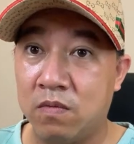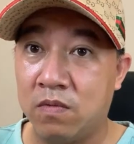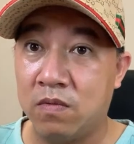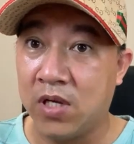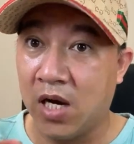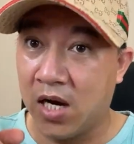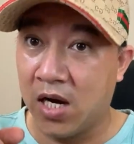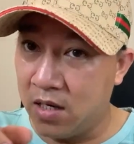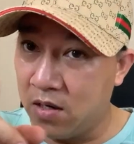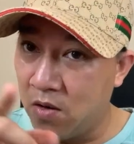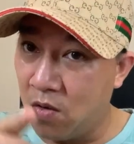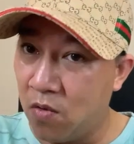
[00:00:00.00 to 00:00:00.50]

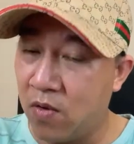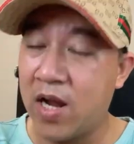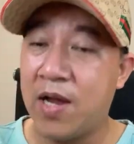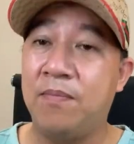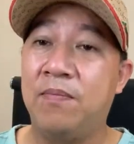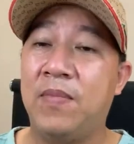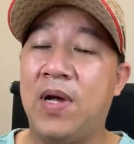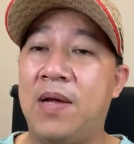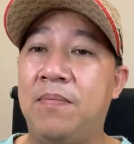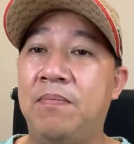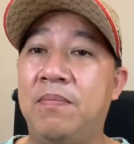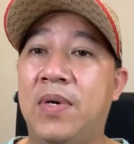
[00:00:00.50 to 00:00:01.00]
Chơi luôn
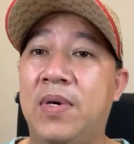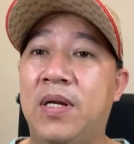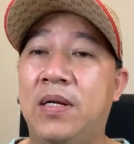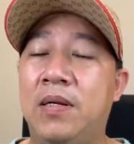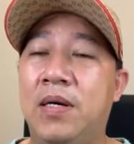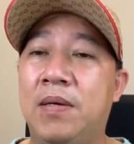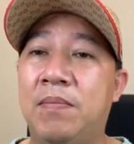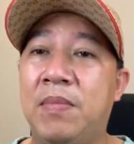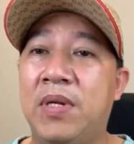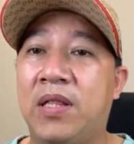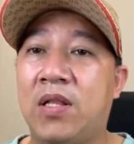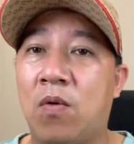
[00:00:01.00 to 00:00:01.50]
em
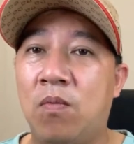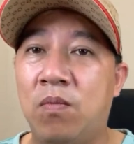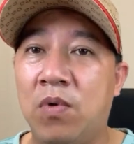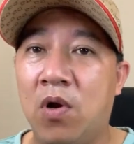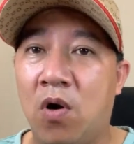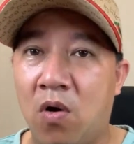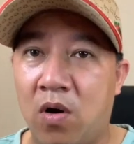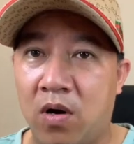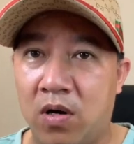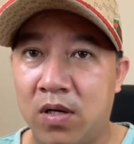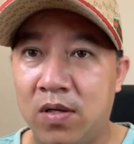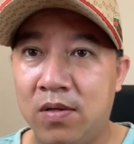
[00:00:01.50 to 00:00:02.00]
Minh Tùng
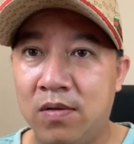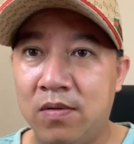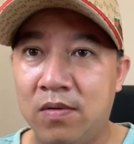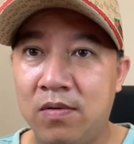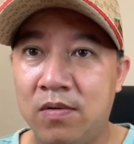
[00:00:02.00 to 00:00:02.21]
luôn.